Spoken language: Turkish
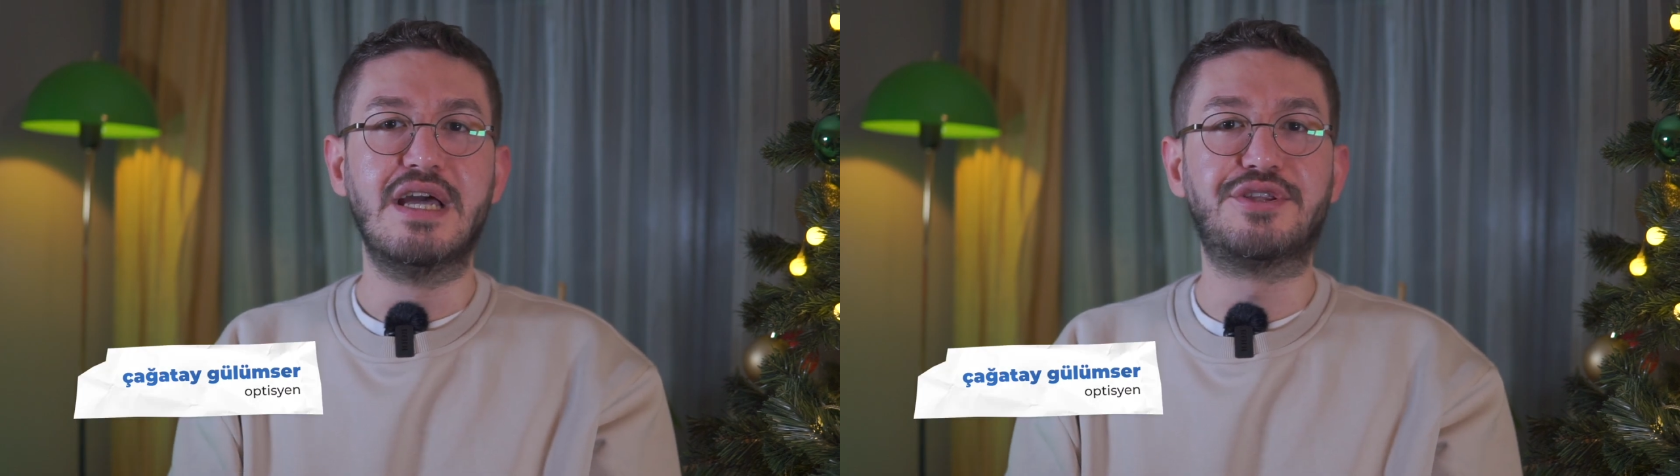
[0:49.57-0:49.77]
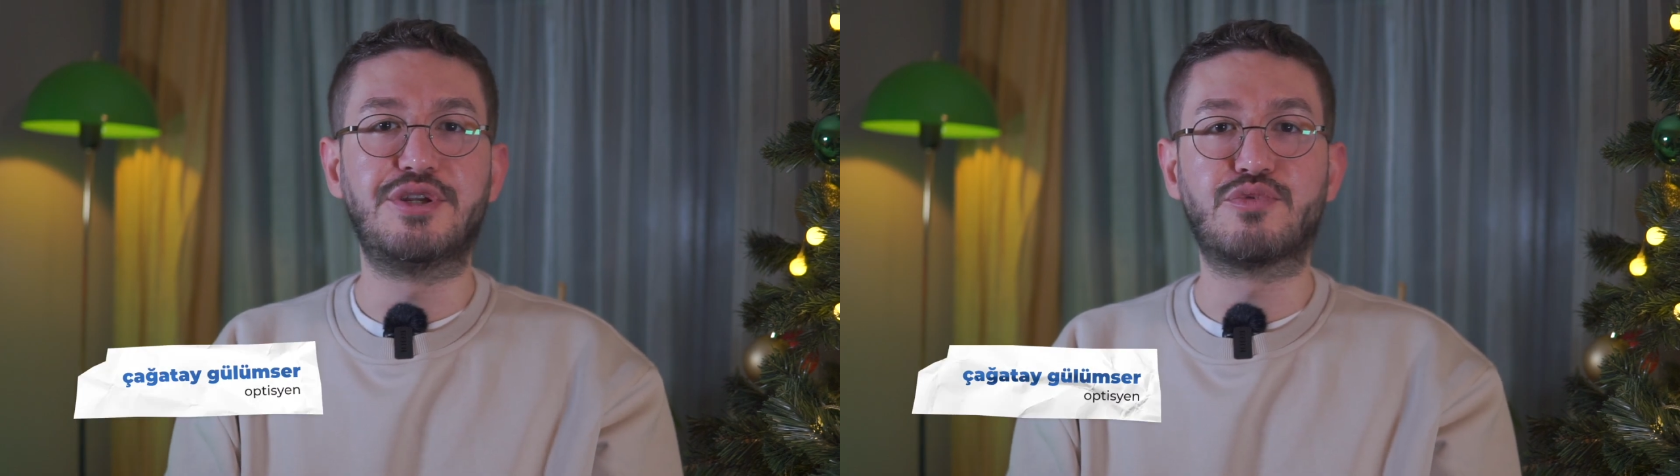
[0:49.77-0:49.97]

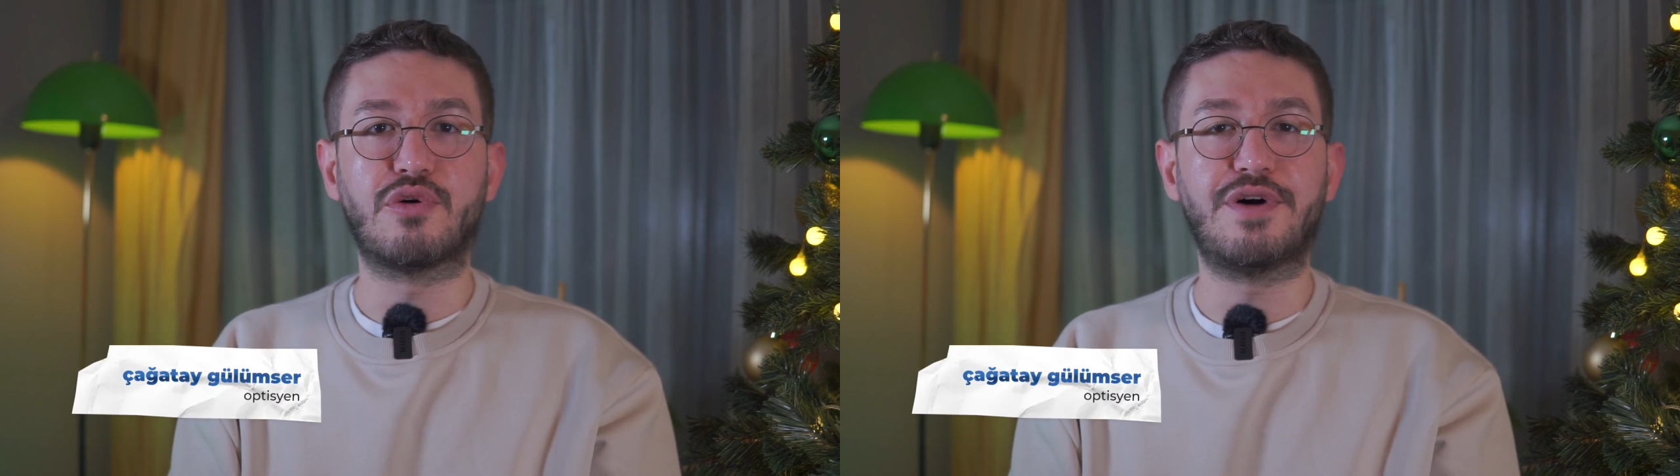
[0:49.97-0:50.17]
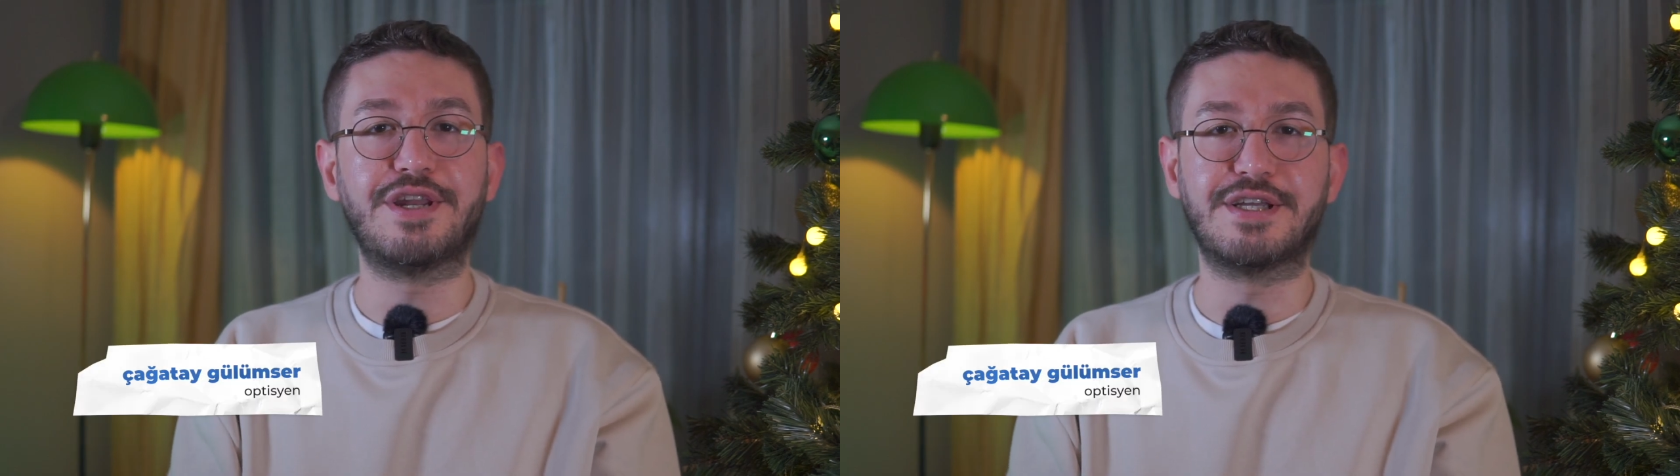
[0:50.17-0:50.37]

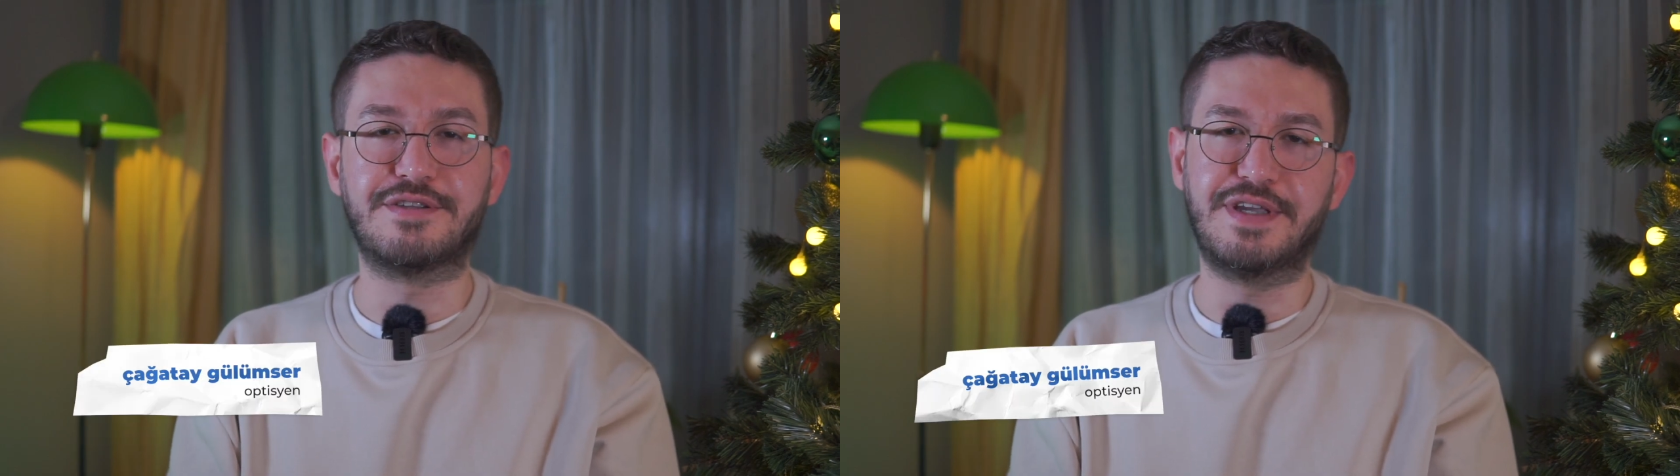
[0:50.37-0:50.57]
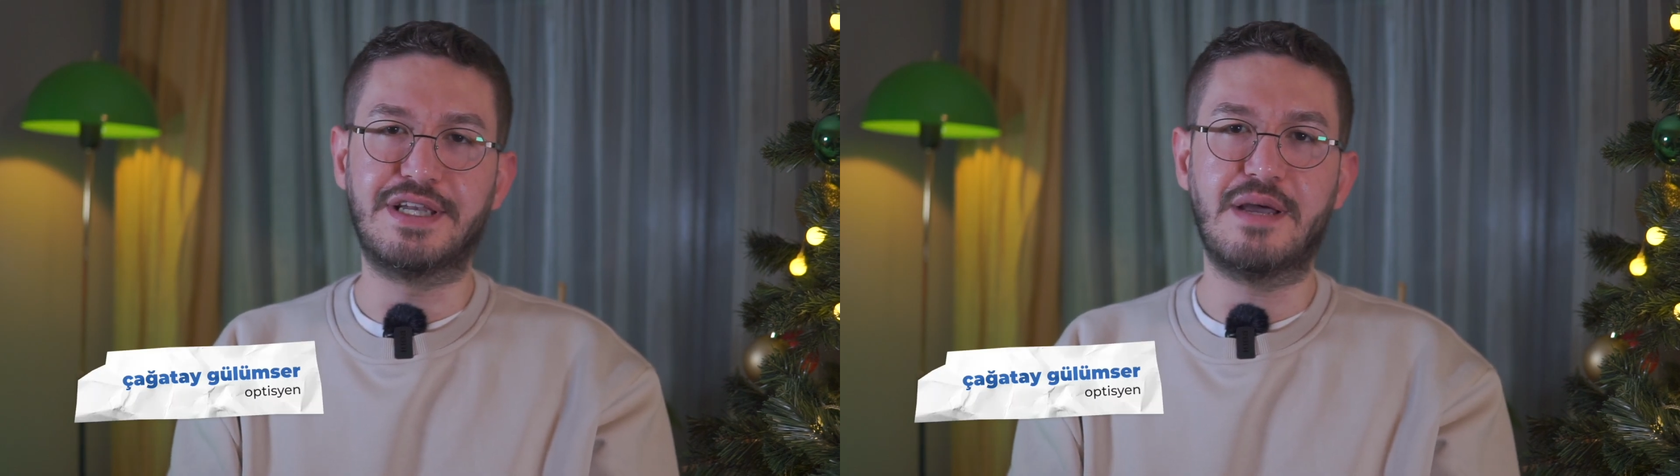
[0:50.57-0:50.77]
triptofan adı
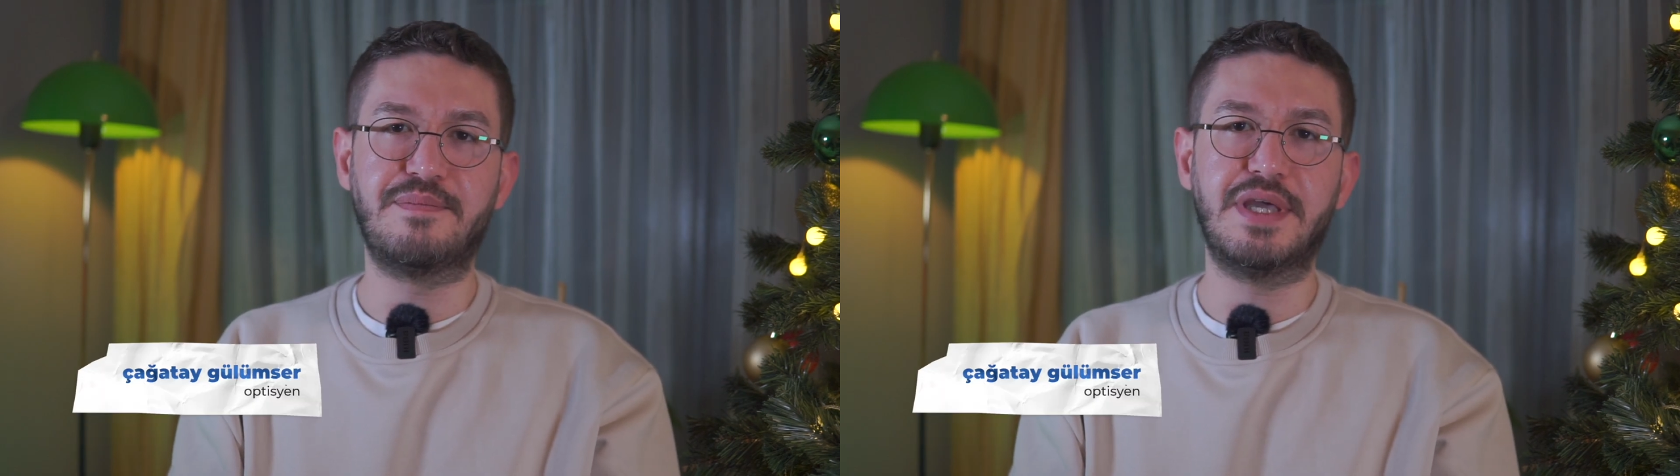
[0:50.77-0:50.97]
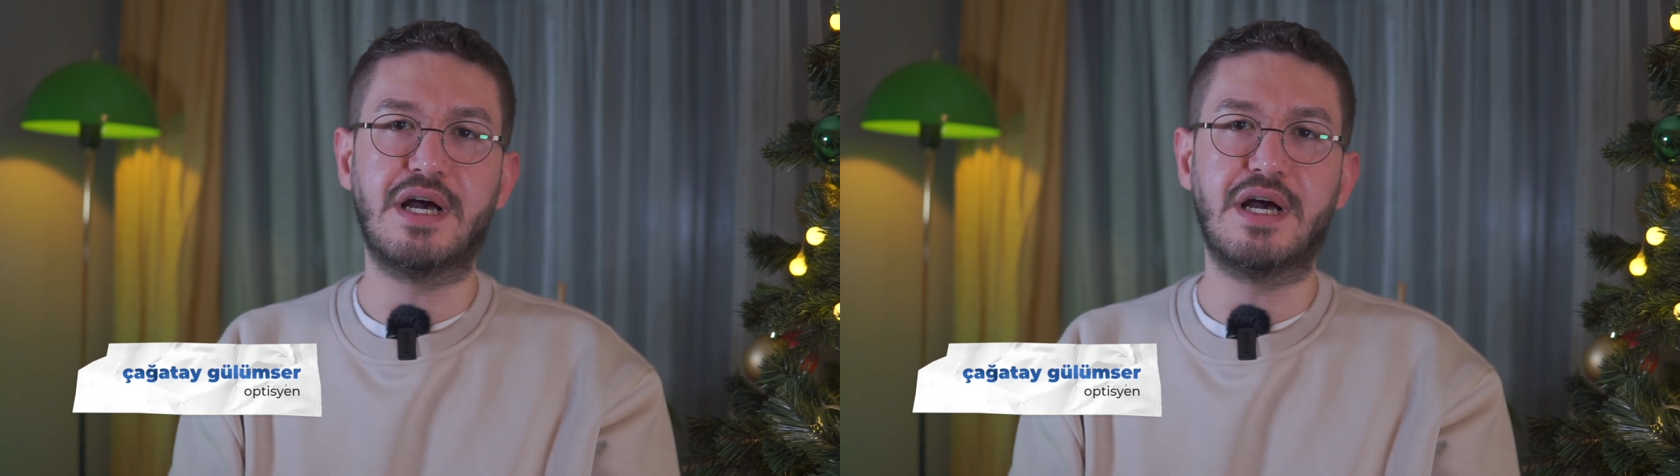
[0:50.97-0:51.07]
verilen bir